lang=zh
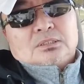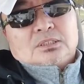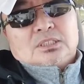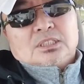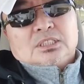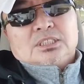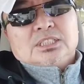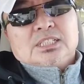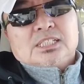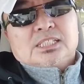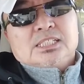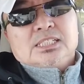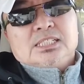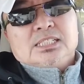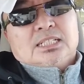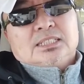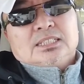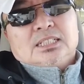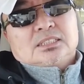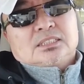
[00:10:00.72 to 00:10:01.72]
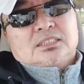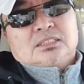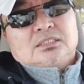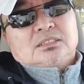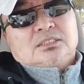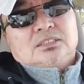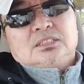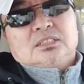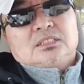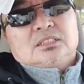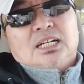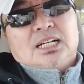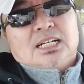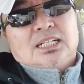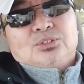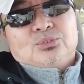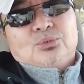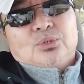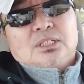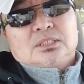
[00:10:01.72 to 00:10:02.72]
个人的身价那。低的
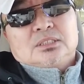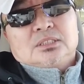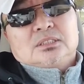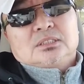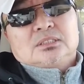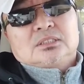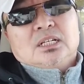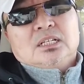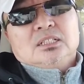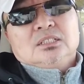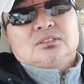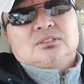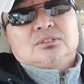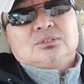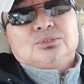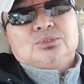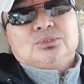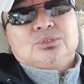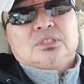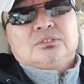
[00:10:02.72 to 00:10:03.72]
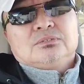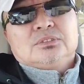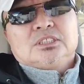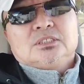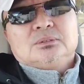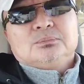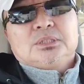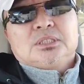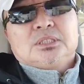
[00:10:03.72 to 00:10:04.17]
太多了。这个当了总统以后，为什